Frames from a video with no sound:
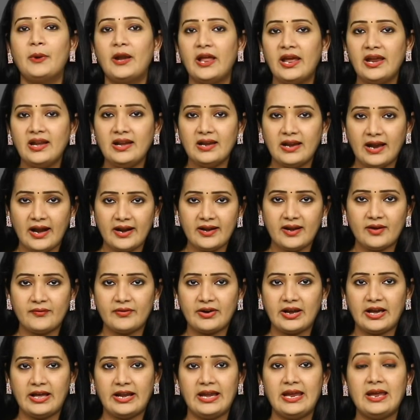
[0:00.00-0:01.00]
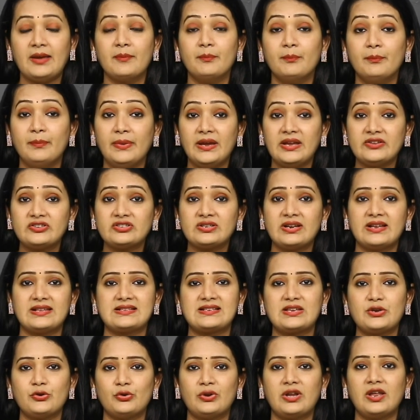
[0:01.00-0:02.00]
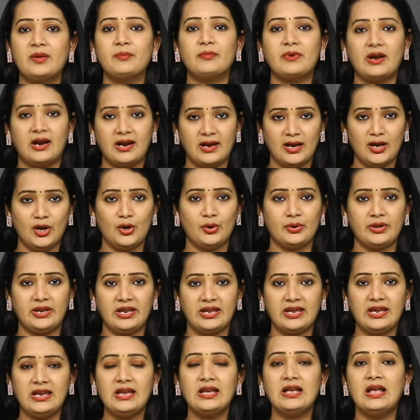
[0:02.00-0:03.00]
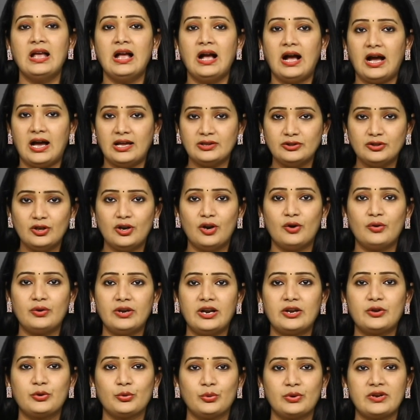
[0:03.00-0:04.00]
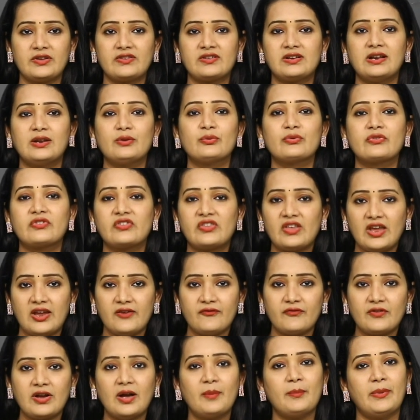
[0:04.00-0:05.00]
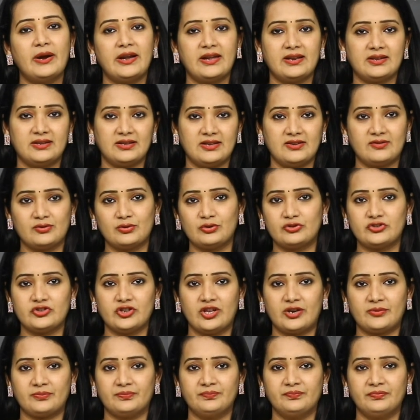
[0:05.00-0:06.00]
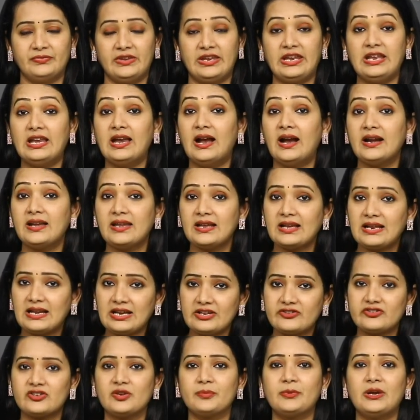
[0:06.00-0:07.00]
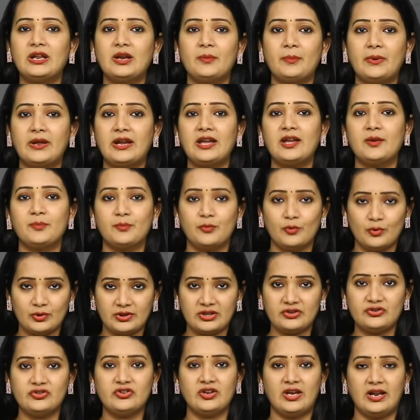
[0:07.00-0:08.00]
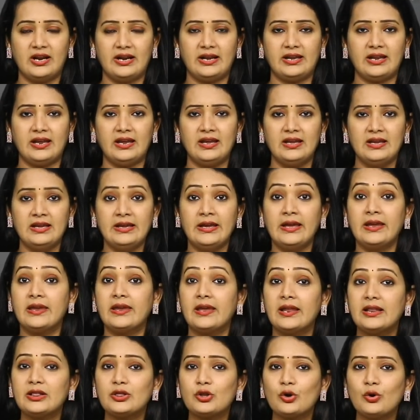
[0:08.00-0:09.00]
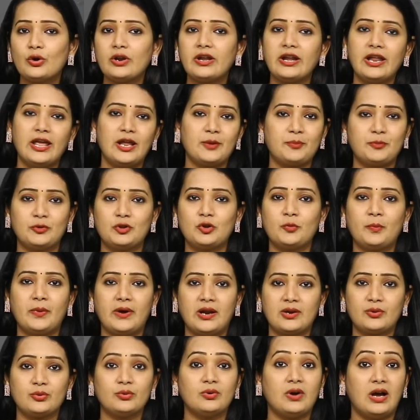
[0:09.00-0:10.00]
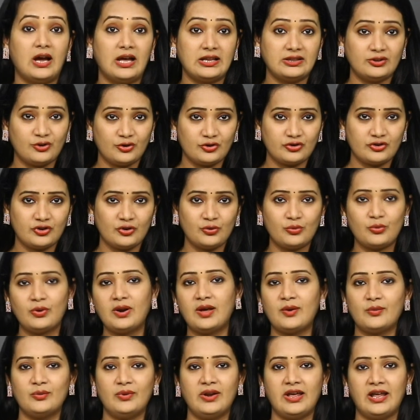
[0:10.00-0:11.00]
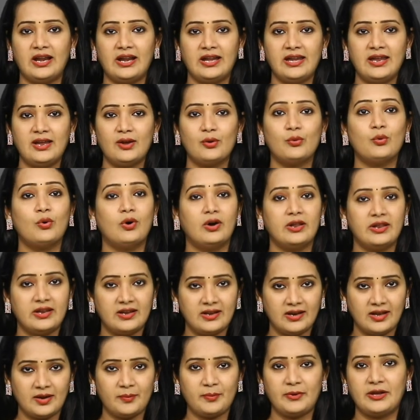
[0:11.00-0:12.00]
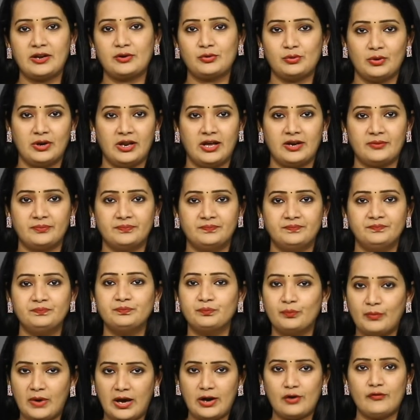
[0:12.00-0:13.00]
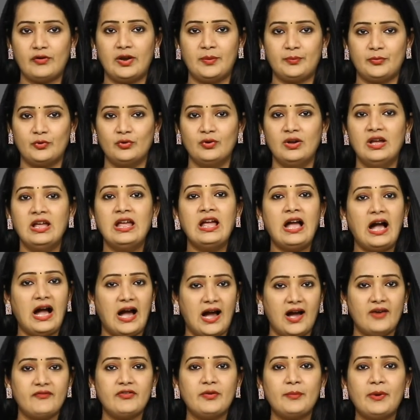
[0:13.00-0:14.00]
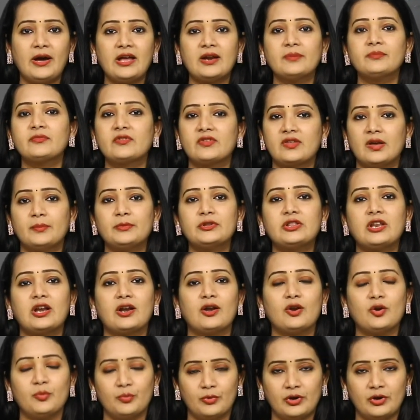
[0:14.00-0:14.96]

ప్లేన్ ల్యాండ్ అవ్వగానే బీచ్ రెస్క్యూ టీం రంగంలోకి దిగి అందులో ఉన్న టూరిస్టులను సేఫ్గా బయటకు తీసుకొచ్చారు ఇలాంటి క్లిష్టమైన పనిని పూర్తి చేయాలంటే ఎంతో నేర్పుతో పాటు అదృష్టం కూడా ఉండాలని ఓ అధికారి పేర్కొన్నారు మరోవైపు ఆ విమానం సముద్రంలో